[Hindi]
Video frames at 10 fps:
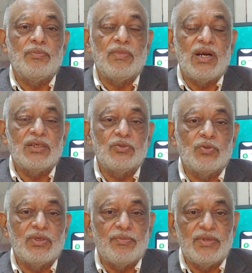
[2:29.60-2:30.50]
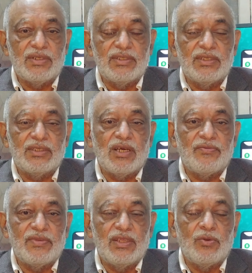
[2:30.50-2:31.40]
मार्क जुकरबर्ग ने
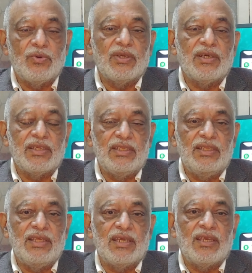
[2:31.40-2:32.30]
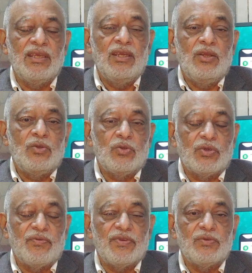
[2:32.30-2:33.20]
काफ़ी दिन हो गया ख़रीद लिया है जो
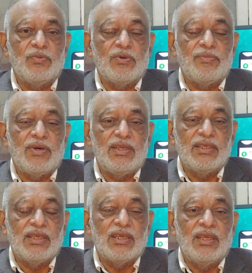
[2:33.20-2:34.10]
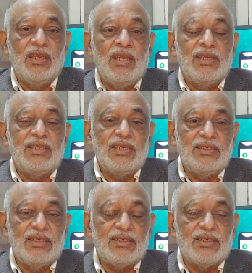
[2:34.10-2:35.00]
कि फेसबुक का मालिक है ये
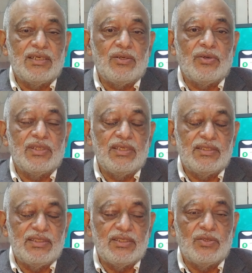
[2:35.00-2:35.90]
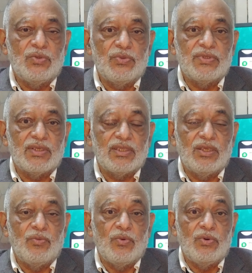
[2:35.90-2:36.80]
डेटा और ये चीज़ें यूज़ करके
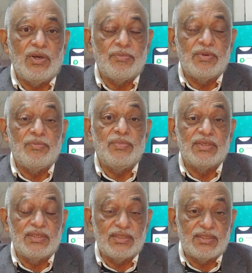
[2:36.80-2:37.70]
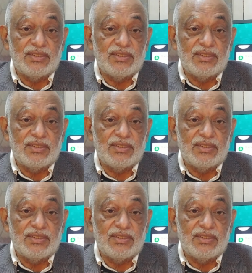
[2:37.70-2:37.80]
वो अपने बिजनेस